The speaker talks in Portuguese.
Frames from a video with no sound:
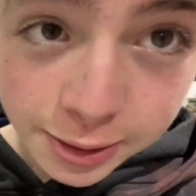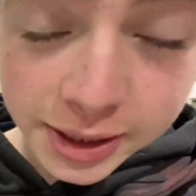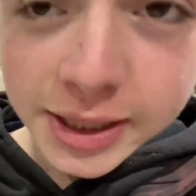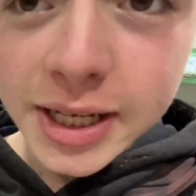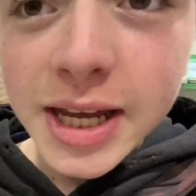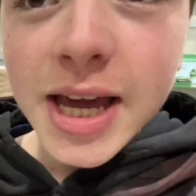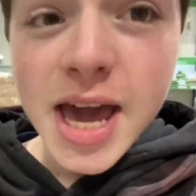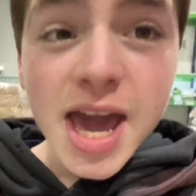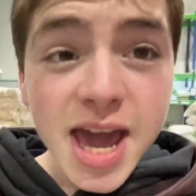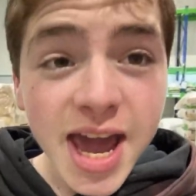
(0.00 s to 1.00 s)
Tchau, gente.
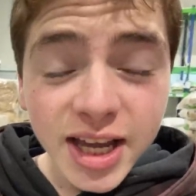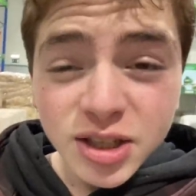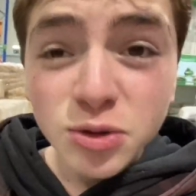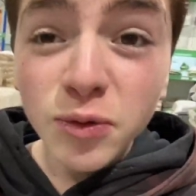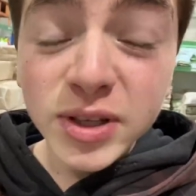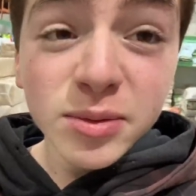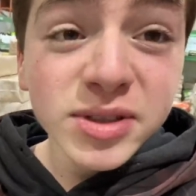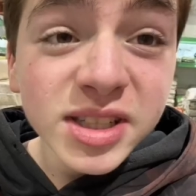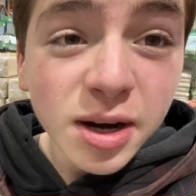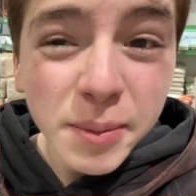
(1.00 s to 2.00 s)
É isso. Não
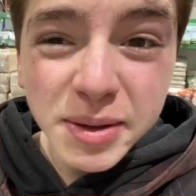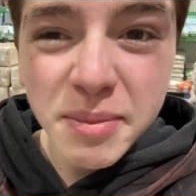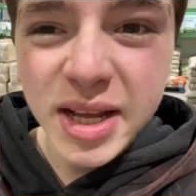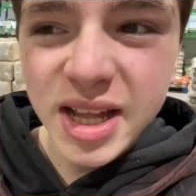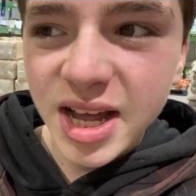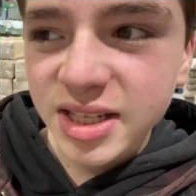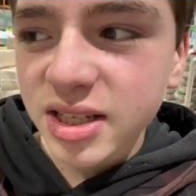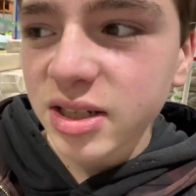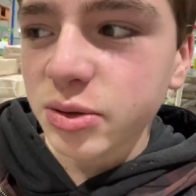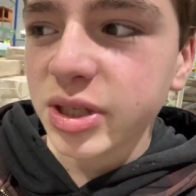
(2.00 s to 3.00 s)
fizemos literalmente mais
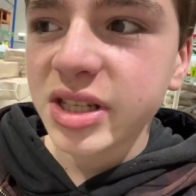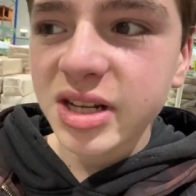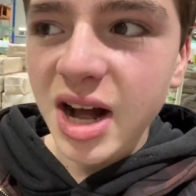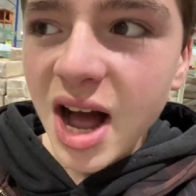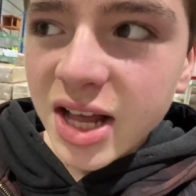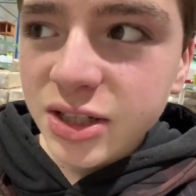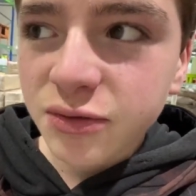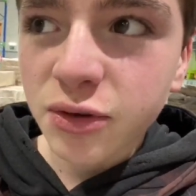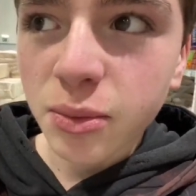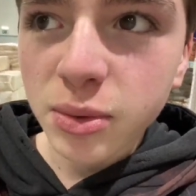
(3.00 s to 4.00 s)
nada. Eu saí de
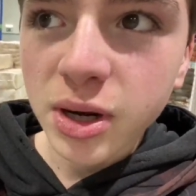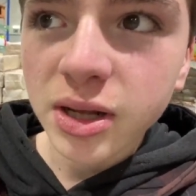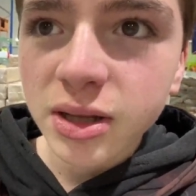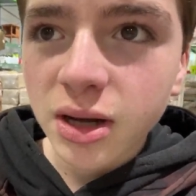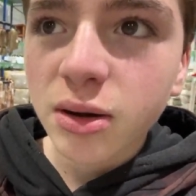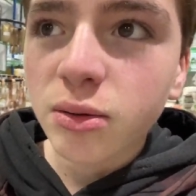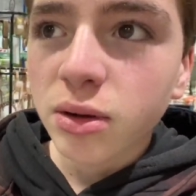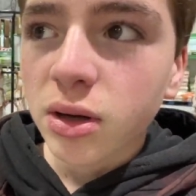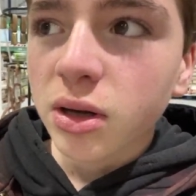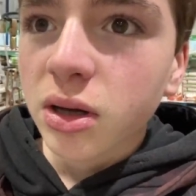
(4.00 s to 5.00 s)
casa, fui ao
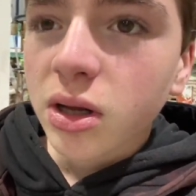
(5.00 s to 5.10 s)
mercadão.